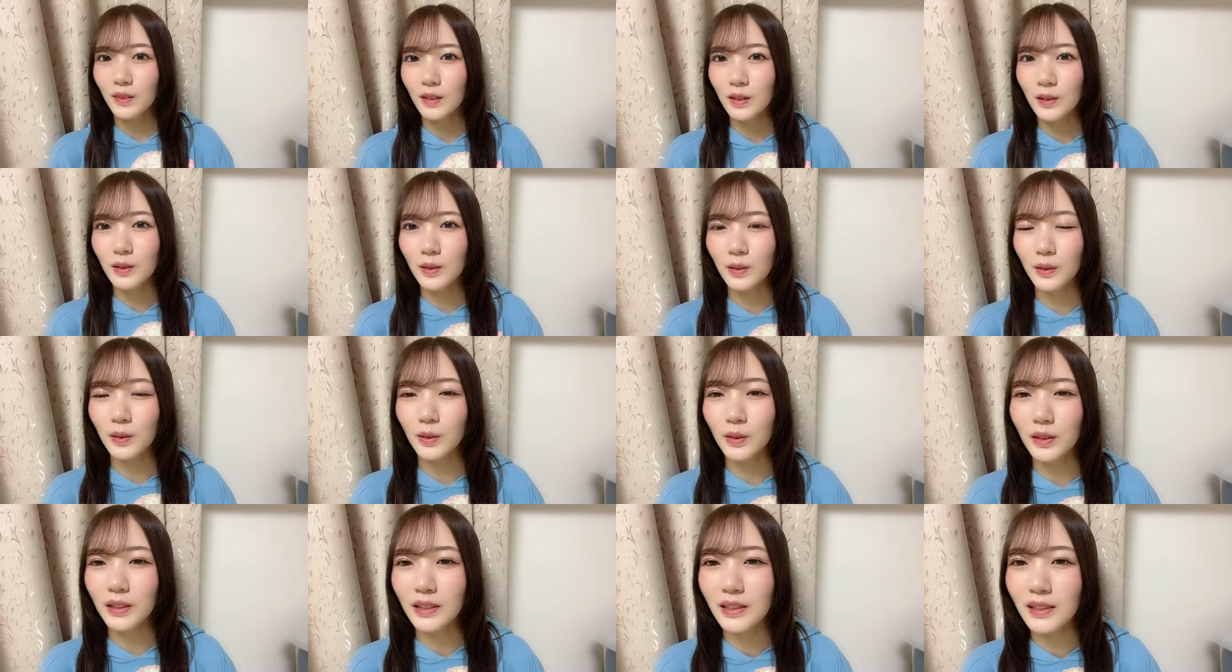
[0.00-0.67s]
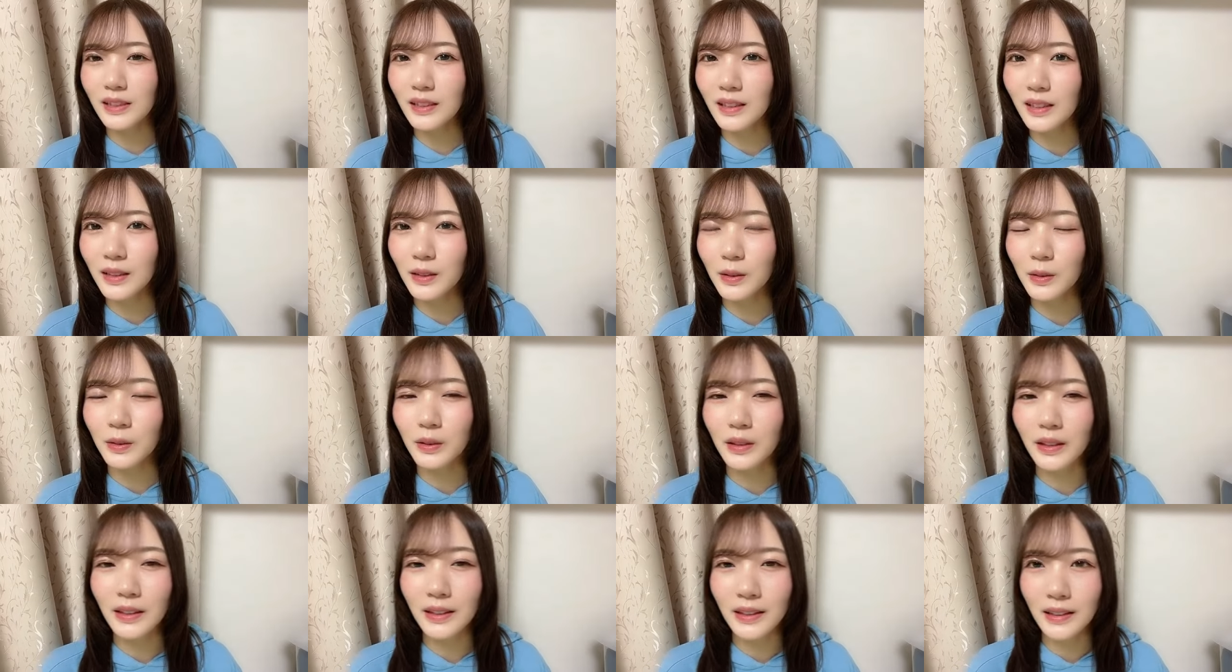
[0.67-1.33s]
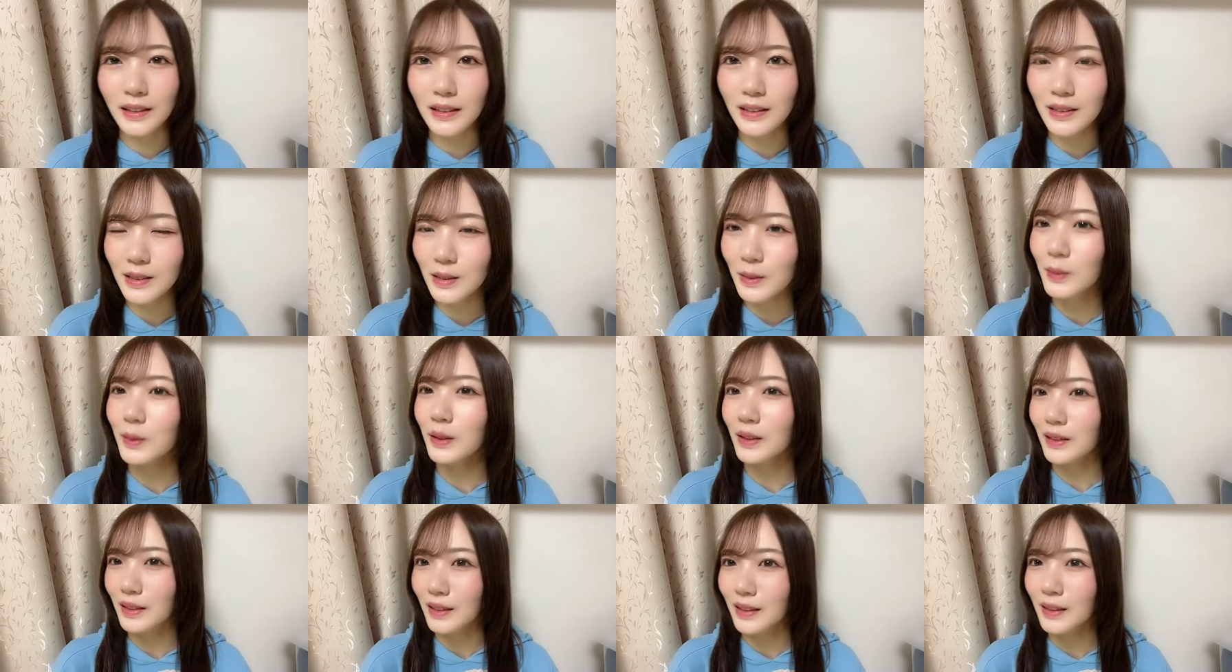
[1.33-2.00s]
ちょっと1年の振り返りしよう
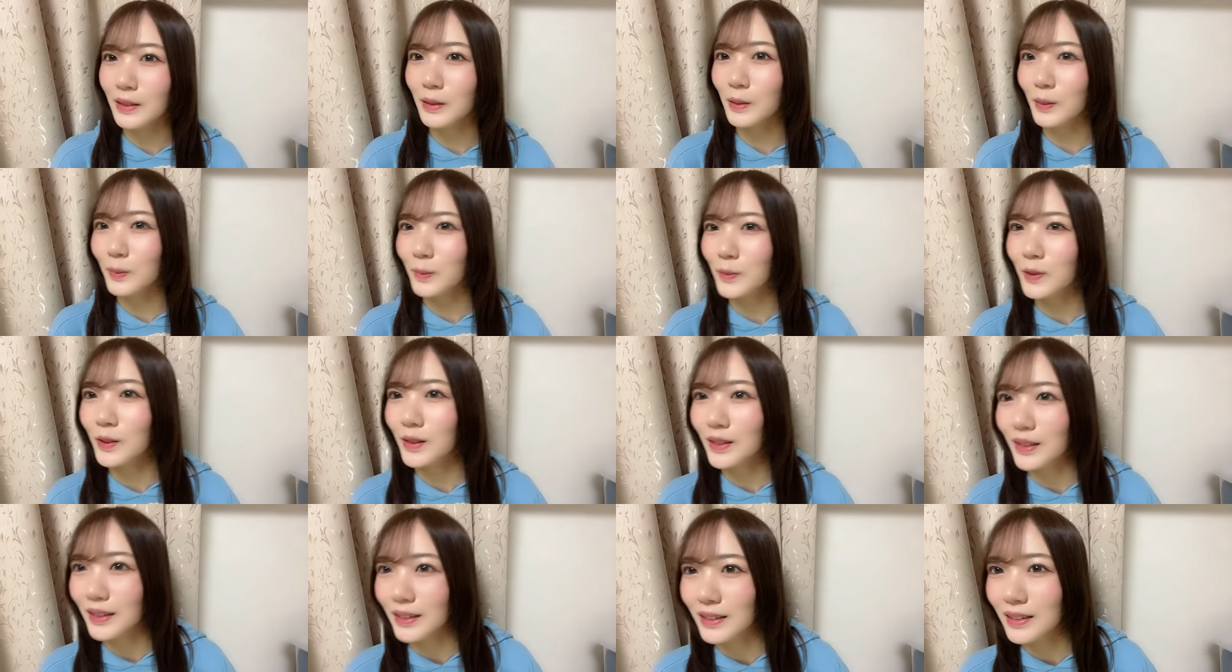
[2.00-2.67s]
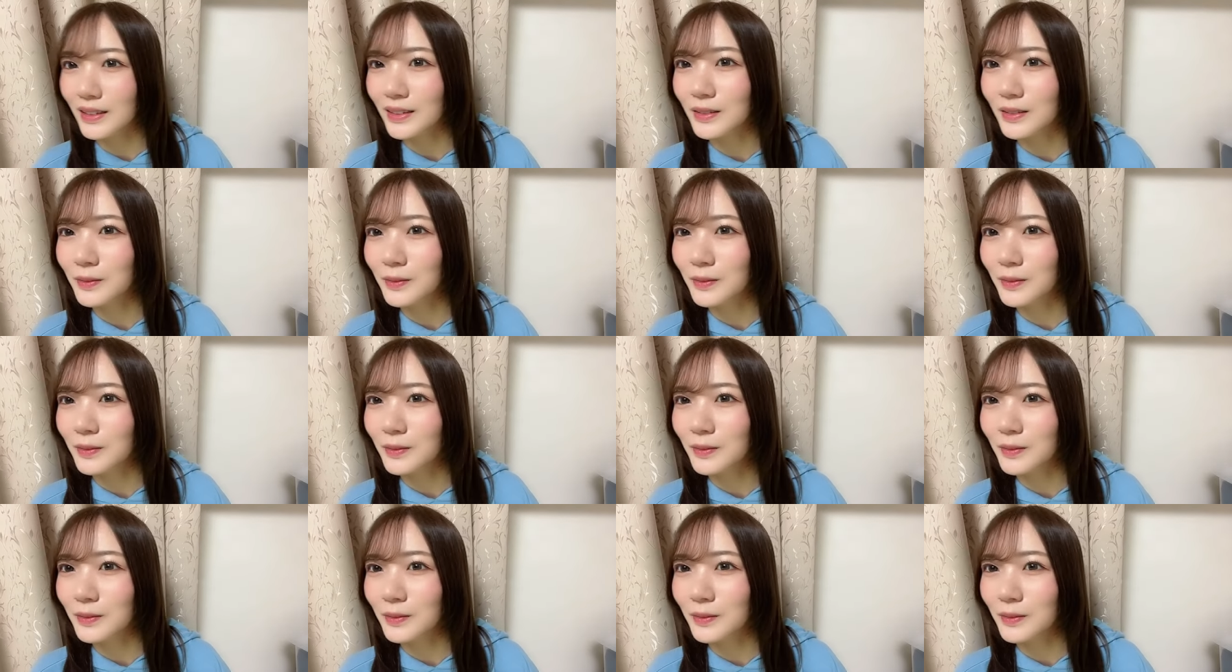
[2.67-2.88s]
かなと思って